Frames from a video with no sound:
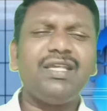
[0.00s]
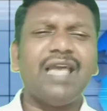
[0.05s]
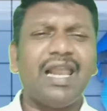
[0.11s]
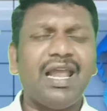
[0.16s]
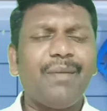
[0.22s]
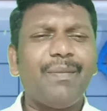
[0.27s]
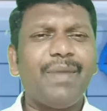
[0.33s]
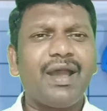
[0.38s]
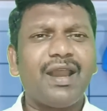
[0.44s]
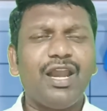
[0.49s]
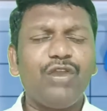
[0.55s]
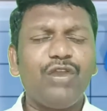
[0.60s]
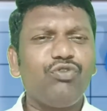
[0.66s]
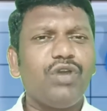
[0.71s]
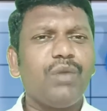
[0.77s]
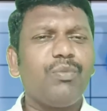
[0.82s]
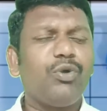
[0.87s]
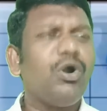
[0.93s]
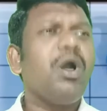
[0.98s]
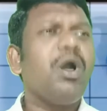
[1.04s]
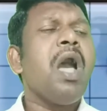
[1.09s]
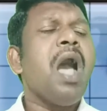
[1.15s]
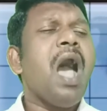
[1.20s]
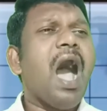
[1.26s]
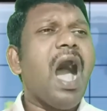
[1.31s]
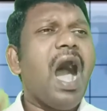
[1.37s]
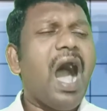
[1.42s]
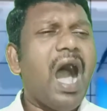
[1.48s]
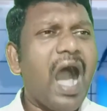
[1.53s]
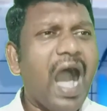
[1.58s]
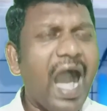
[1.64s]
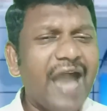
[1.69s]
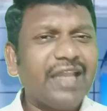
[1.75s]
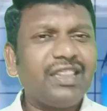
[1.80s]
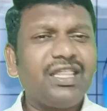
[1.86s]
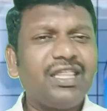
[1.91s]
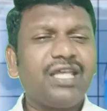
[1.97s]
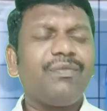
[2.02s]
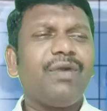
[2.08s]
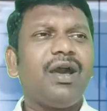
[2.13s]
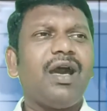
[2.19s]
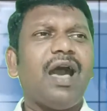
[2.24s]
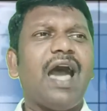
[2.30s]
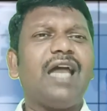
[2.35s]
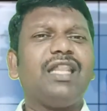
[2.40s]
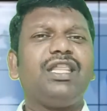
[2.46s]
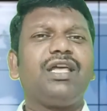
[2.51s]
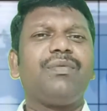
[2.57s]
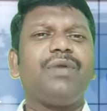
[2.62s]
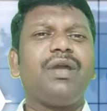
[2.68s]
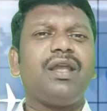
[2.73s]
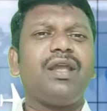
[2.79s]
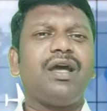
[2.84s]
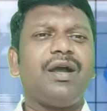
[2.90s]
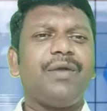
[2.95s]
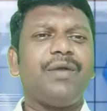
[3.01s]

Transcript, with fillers: ఎలా మారాలో ఏమో ఆర్థికమైన ఆర్థికమైన